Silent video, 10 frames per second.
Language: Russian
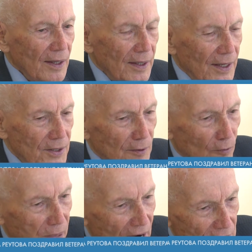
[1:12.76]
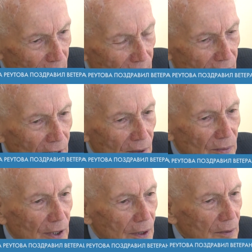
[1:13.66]
значит, в баню,
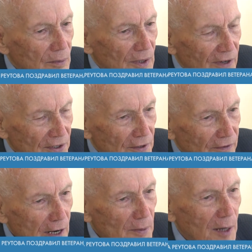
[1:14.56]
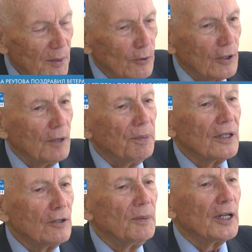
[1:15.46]
мол, мы вас вымоем и только
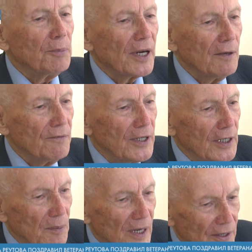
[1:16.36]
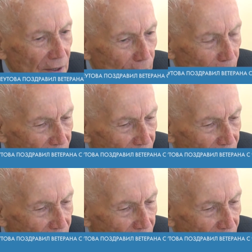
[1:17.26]
потом отправим в Германию.